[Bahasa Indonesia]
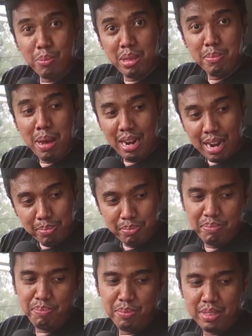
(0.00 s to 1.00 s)
mobil balap,
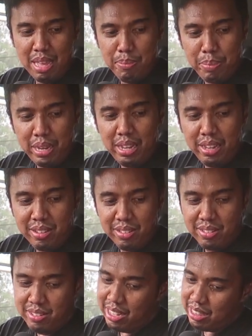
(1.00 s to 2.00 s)
tapi
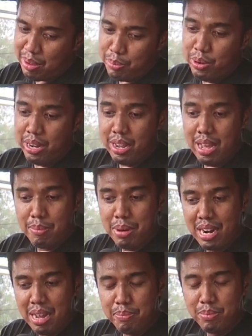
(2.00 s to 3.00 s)
kita pun yang nggak
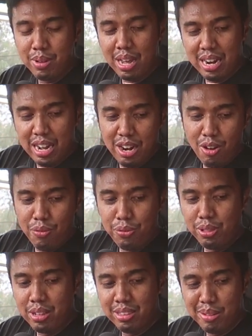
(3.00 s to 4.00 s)
balap kadang-kadang
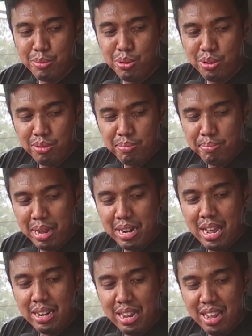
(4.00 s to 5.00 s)
off-road ketemu
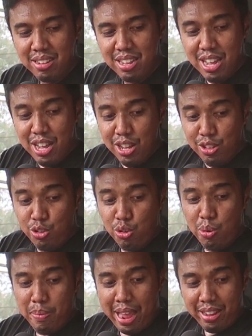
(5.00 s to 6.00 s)
medan yang
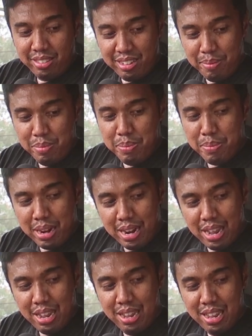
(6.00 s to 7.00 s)
cukup ekstrim di
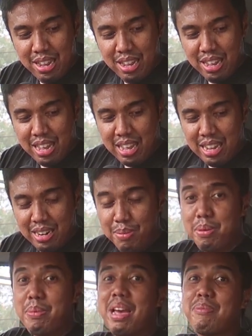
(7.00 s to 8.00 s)
mana
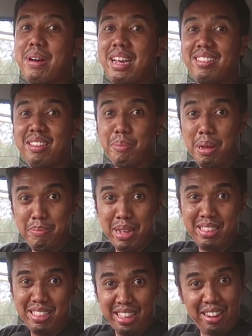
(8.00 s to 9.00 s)
lebih baik pakai seat belt
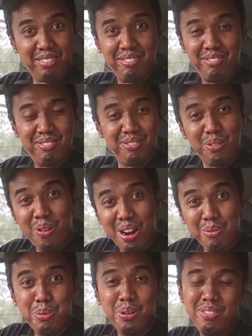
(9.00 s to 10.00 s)
4 titik.
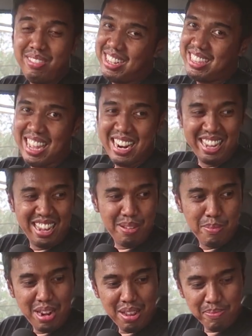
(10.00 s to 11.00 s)
Walaupun kita lagi nggak
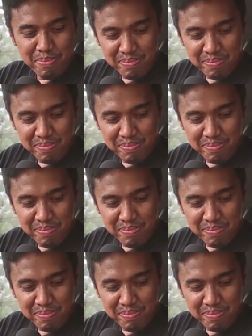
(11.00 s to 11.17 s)
balap.